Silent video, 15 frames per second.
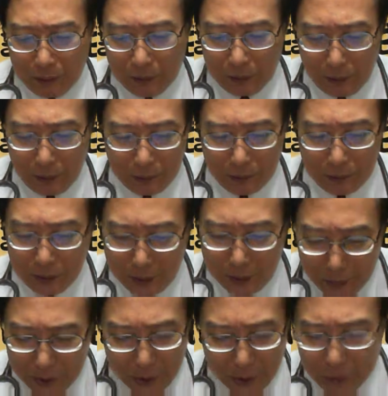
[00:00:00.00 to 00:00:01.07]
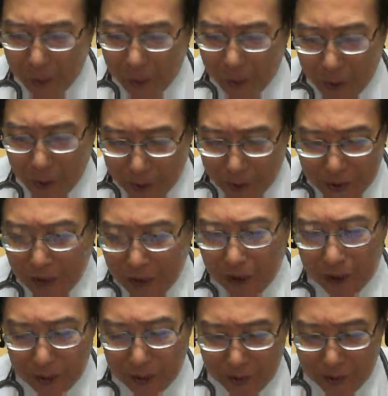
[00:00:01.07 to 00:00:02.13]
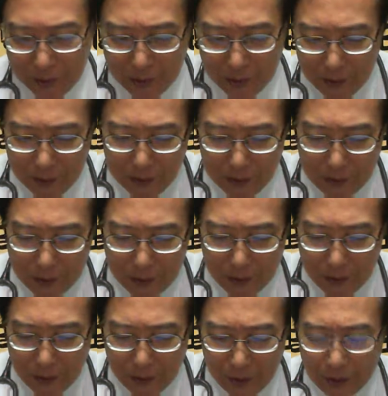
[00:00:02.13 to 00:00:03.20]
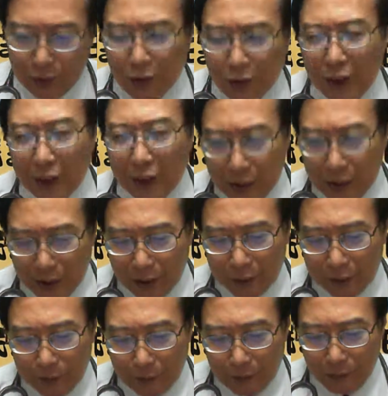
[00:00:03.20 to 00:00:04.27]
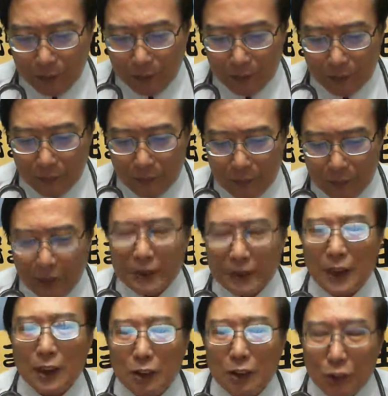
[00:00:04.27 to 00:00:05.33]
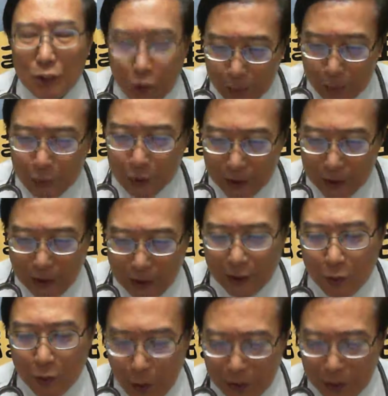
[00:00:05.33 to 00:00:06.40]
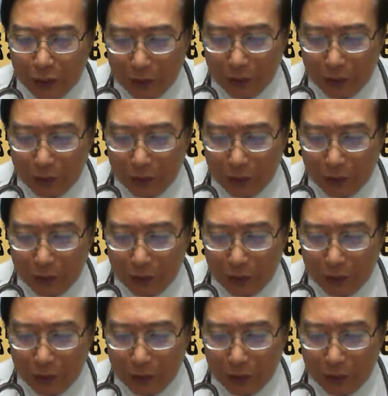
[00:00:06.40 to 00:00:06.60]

讲即边墙嘛，我互恁拆，英雄安尼强，咱则拭目以待，看伊